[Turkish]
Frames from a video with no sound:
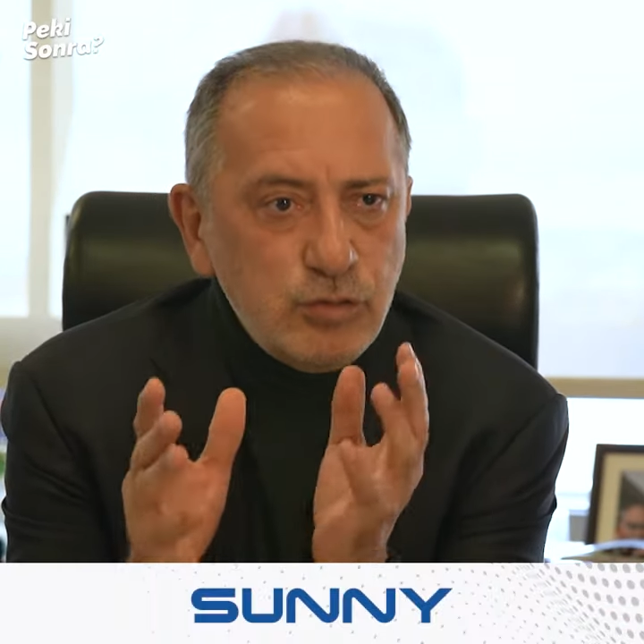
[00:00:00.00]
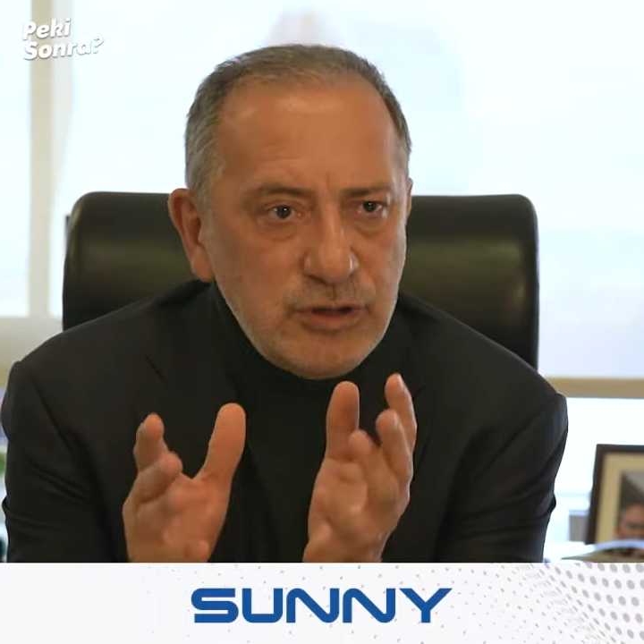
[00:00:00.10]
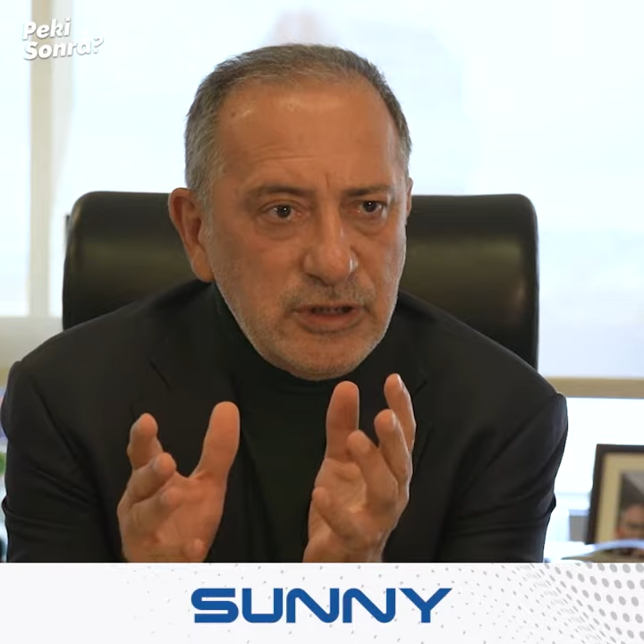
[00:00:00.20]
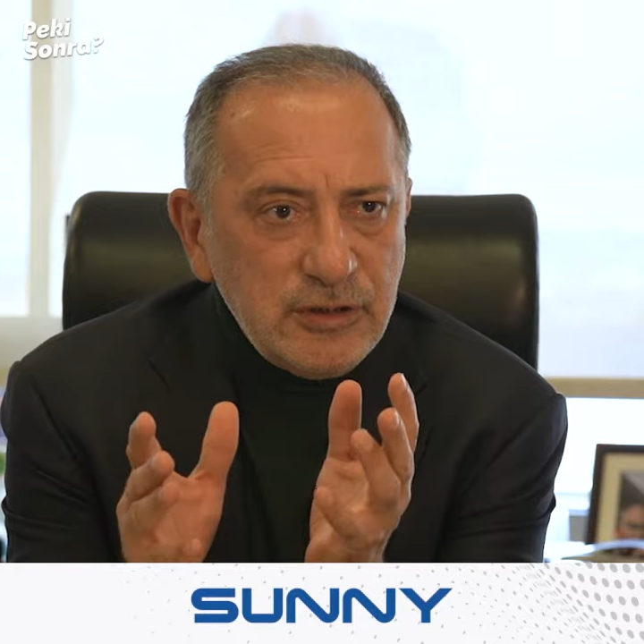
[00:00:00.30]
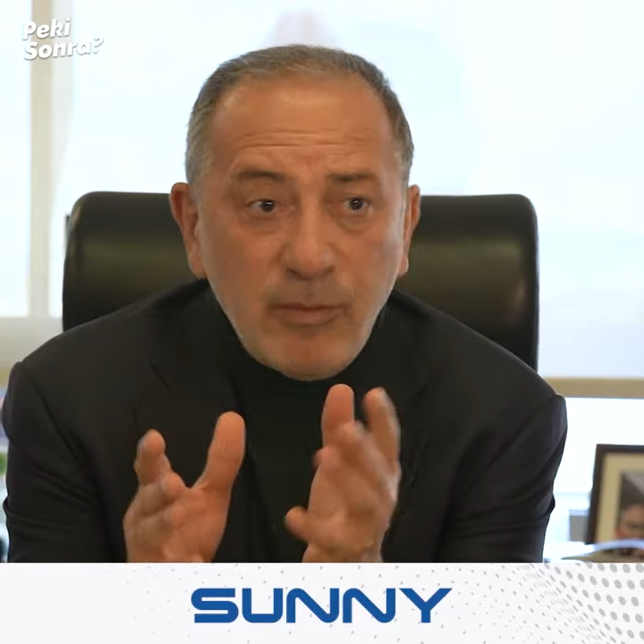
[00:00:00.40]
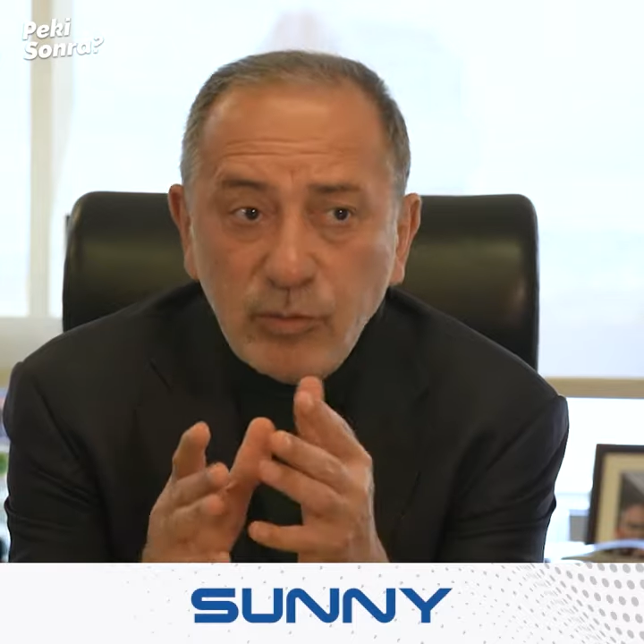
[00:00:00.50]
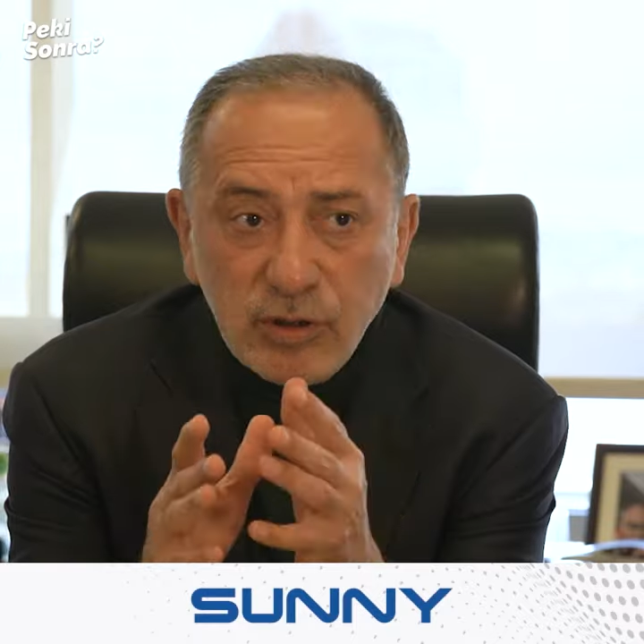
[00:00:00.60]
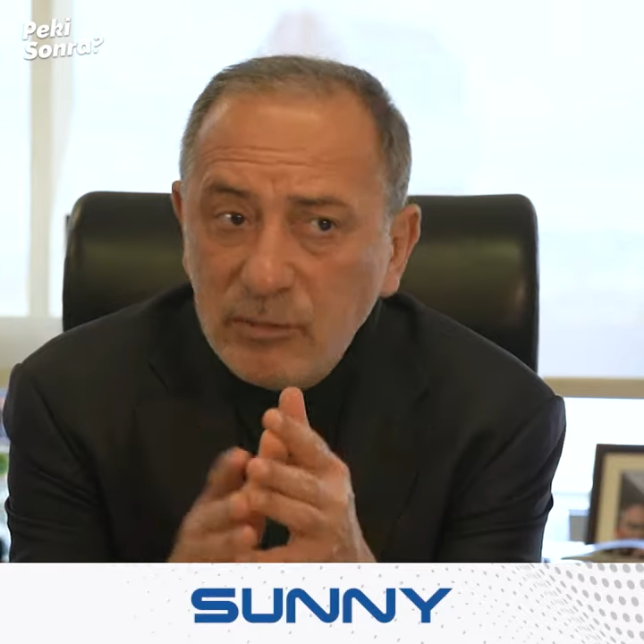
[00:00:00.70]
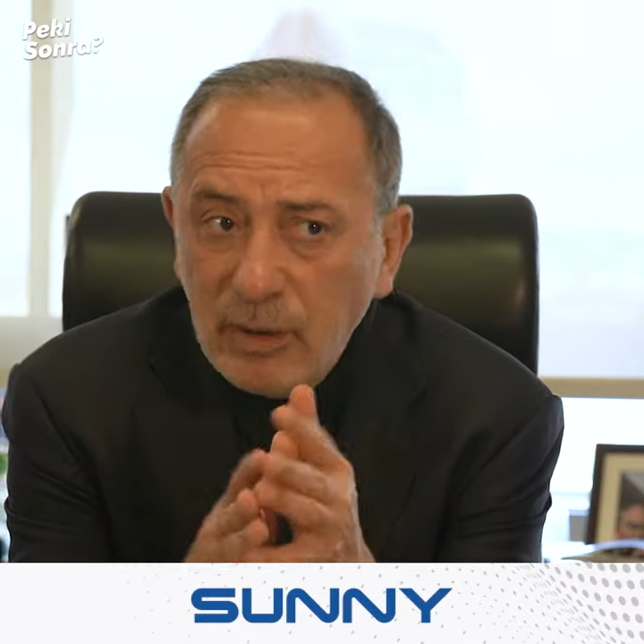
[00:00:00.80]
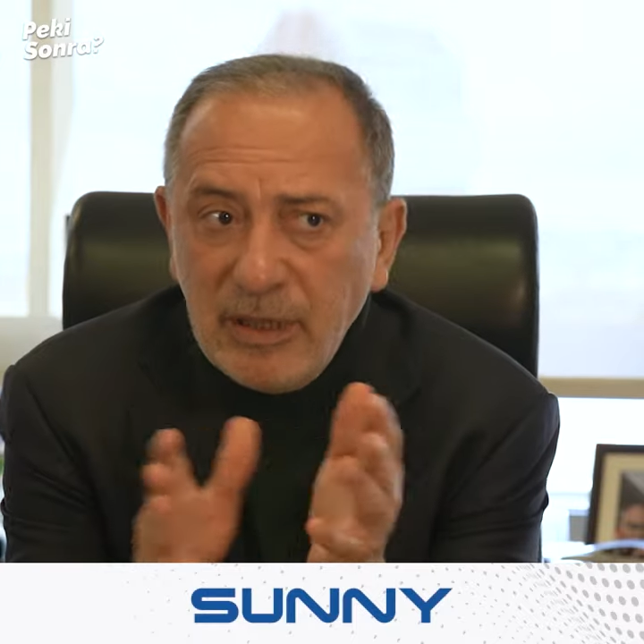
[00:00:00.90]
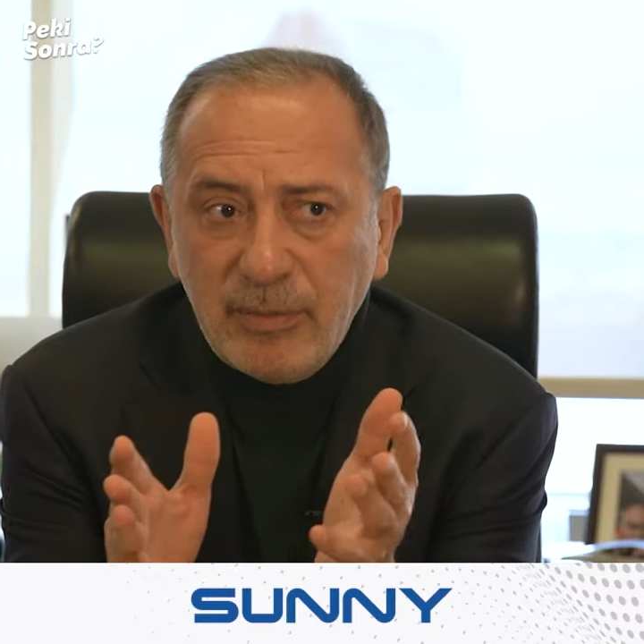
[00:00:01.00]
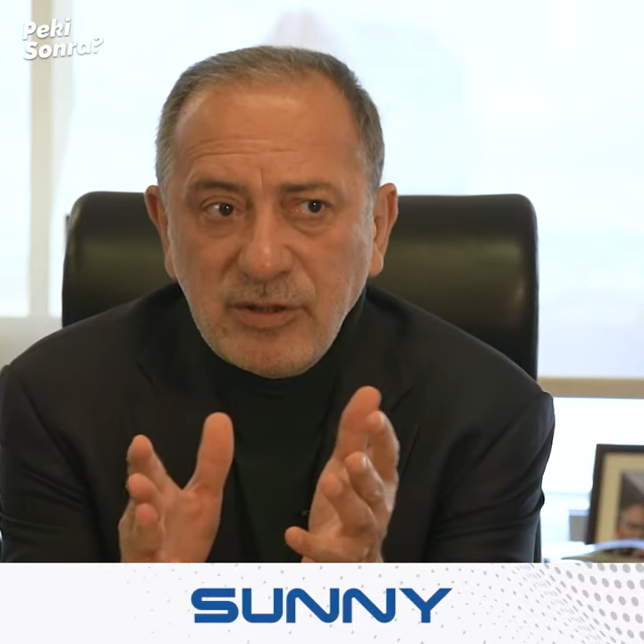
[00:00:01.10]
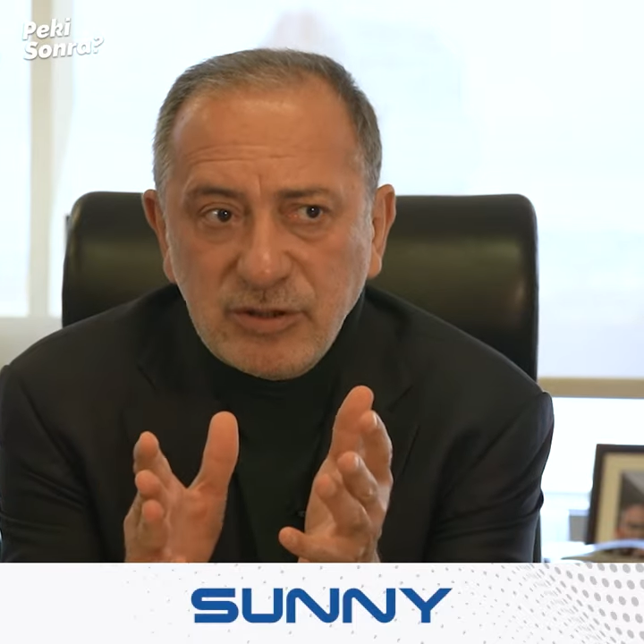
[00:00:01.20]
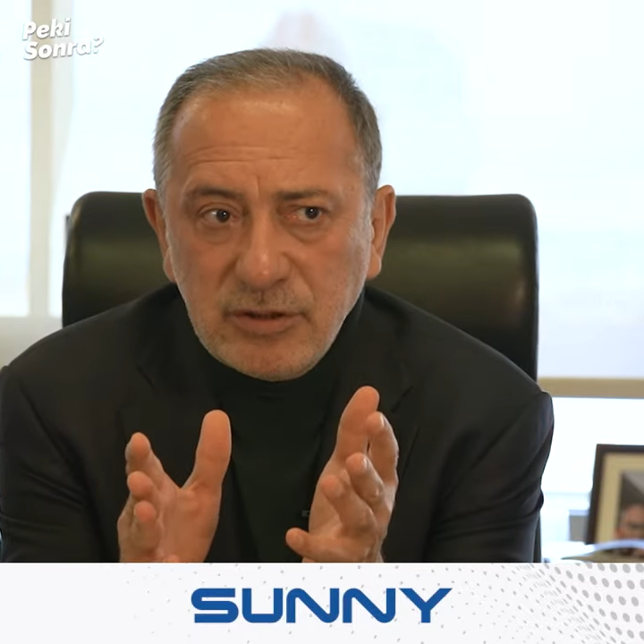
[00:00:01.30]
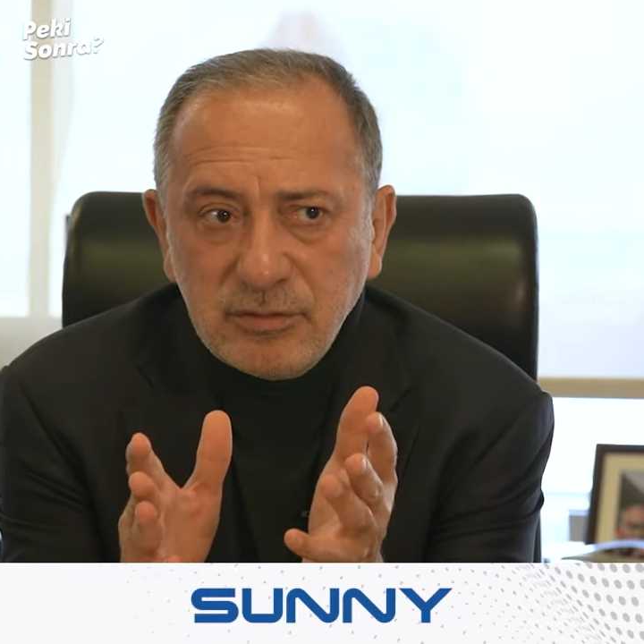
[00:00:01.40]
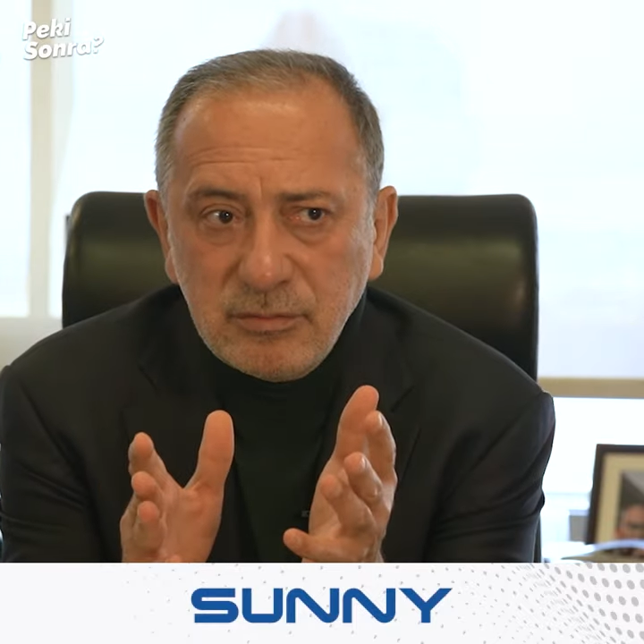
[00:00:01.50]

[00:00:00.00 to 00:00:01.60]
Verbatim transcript: Türkiye'de. Ama bunlar tamam yabancılar.